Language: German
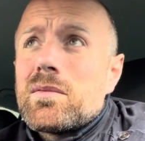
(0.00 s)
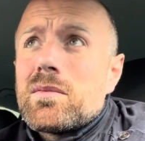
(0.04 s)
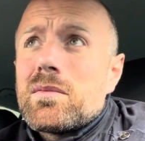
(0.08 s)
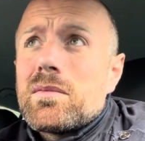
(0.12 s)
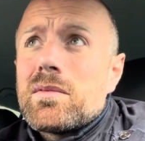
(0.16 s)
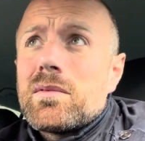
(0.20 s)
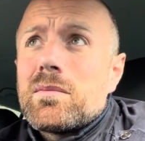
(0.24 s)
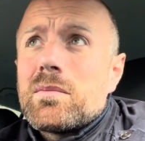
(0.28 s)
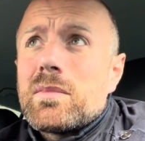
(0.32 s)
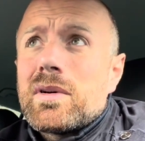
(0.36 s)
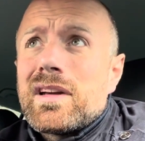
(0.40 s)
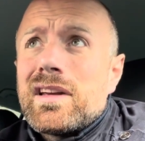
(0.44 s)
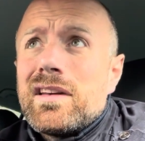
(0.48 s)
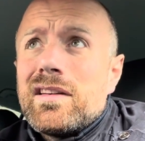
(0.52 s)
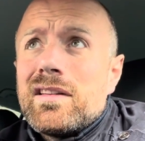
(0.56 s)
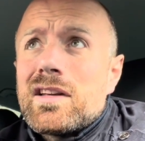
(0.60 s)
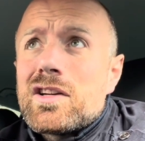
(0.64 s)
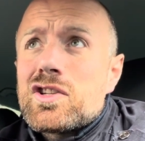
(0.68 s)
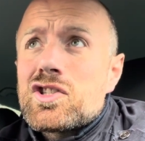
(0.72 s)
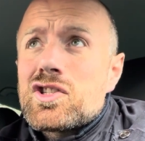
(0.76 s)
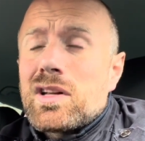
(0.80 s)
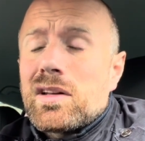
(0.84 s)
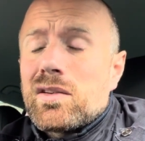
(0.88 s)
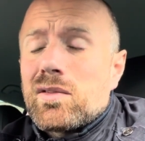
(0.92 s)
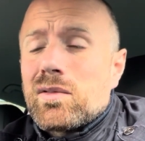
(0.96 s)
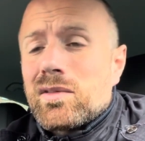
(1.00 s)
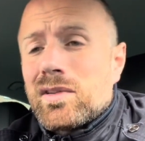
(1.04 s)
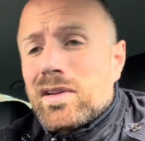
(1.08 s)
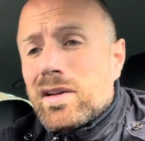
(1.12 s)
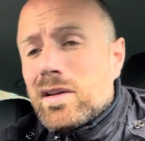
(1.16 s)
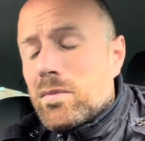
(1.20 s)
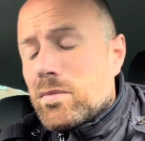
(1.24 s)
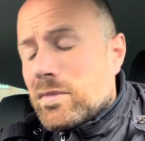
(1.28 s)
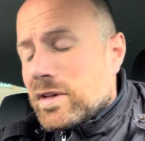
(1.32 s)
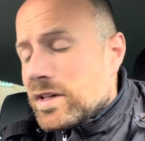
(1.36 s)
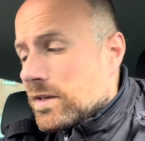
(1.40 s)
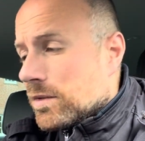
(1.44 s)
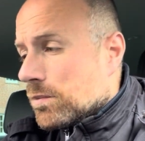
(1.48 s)
Berichterstattung der ne,
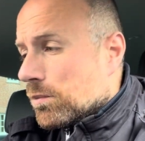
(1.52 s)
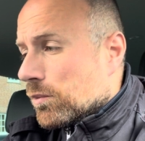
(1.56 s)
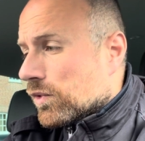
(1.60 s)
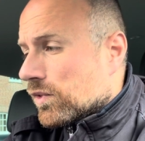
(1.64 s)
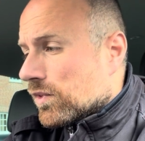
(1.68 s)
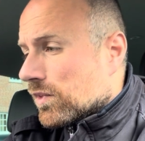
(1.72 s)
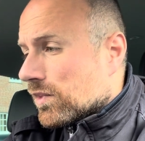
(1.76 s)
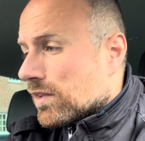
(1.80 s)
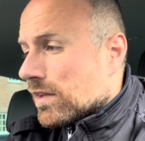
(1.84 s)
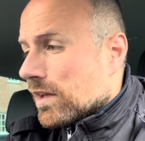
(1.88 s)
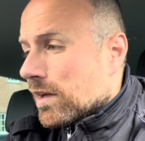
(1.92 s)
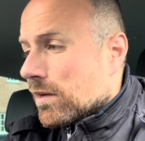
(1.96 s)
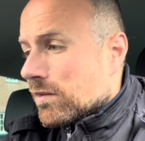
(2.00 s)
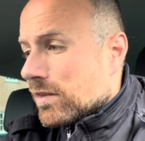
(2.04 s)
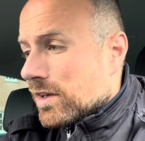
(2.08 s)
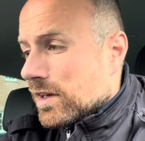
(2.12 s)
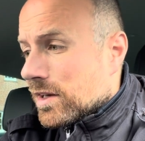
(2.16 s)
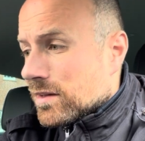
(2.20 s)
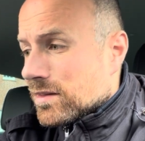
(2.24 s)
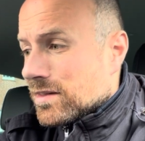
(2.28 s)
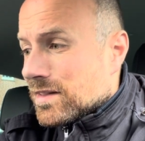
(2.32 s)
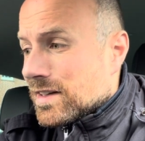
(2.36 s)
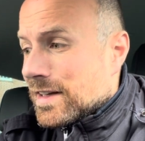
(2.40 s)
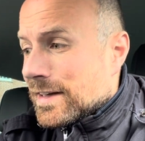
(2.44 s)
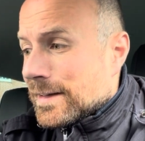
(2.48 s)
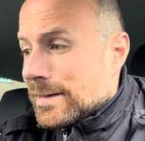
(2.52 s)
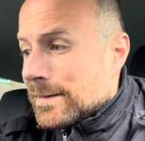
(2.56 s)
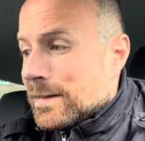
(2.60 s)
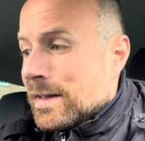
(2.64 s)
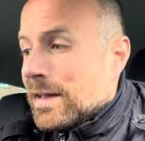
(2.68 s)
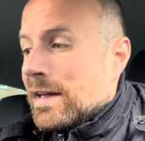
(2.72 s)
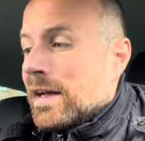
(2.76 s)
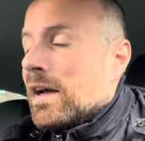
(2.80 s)
Bild, muss ich da wieder sagen,